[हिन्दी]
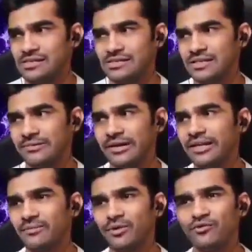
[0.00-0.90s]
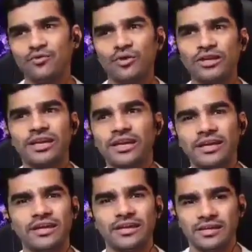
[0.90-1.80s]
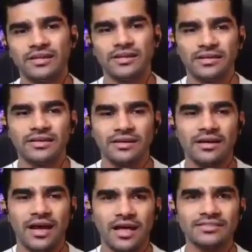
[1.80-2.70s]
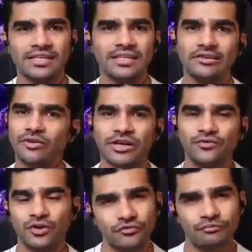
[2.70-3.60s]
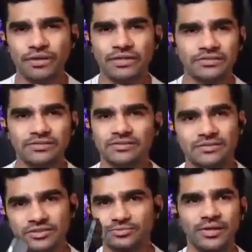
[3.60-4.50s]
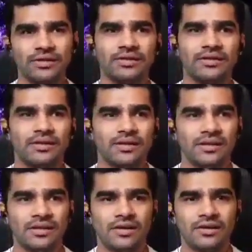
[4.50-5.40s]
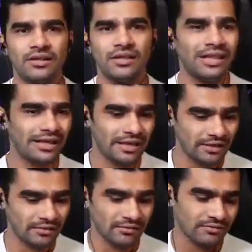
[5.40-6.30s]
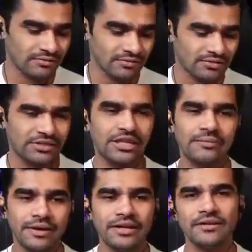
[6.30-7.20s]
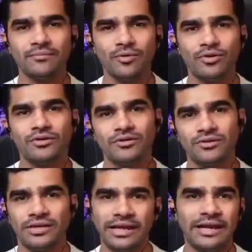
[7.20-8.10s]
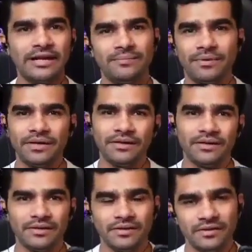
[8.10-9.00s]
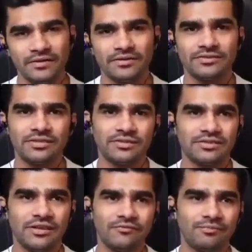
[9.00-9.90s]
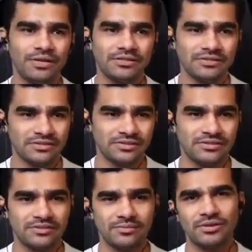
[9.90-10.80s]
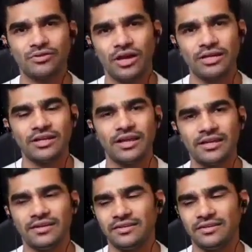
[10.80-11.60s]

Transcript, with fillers: सिनेमैटिक मोड फोर के आ जाता है ट्वेंटी फोर एफ पी एस इसमें लेकिन सिनेमैटिक मोड 1080p 60 एस इसमें तो आ ही रहा है